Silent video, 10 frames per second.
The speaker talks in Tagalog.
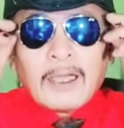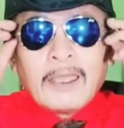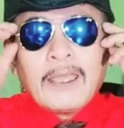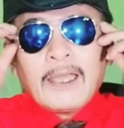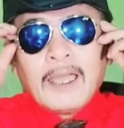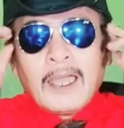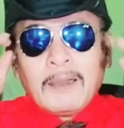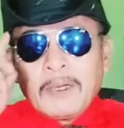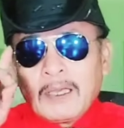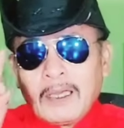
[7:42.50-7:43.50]
kaya nga
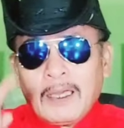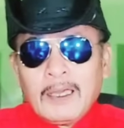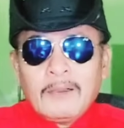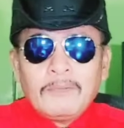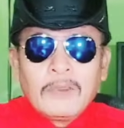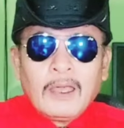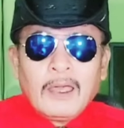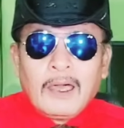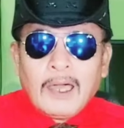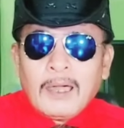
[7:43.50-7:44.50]
habang uh,
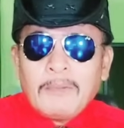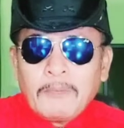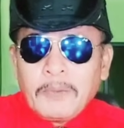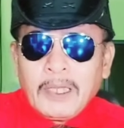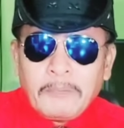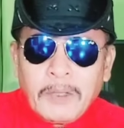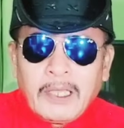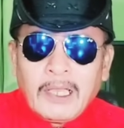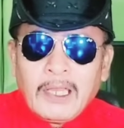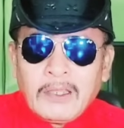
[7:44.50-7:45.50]
habang
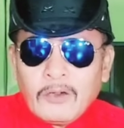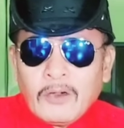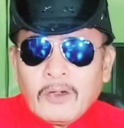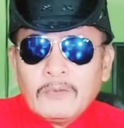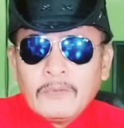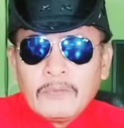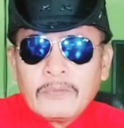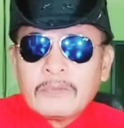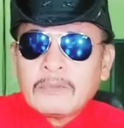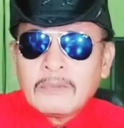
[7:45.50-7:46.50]
pinipigil ninyo
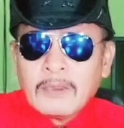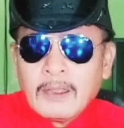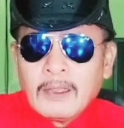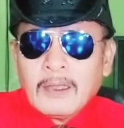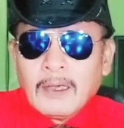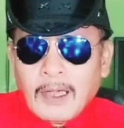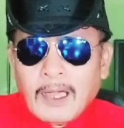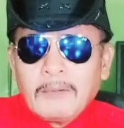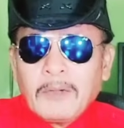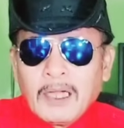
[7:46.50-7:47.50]

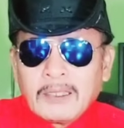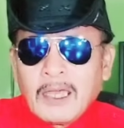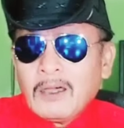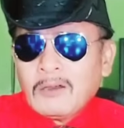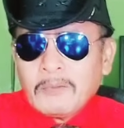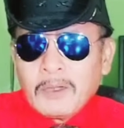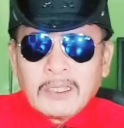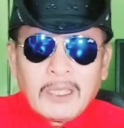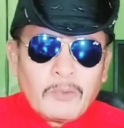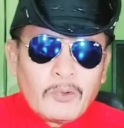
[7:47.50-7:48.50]
ang mga tao na
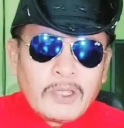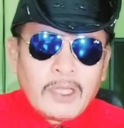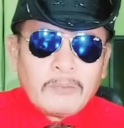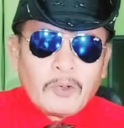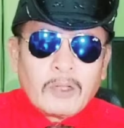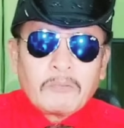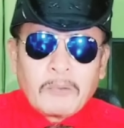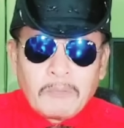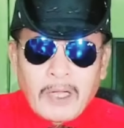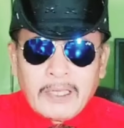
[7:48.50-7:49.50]
magtipon-tipon at
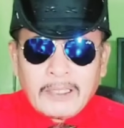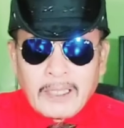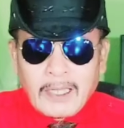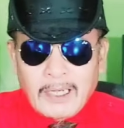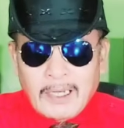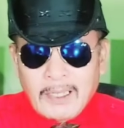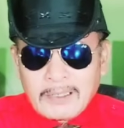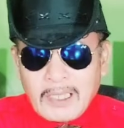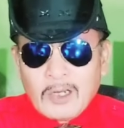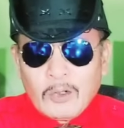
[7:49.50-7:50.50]
magpahayag ng kanilang
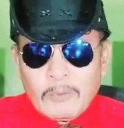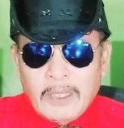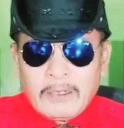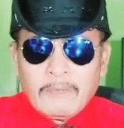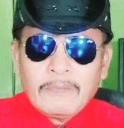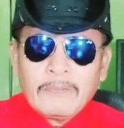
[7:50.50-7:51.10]
saloobin,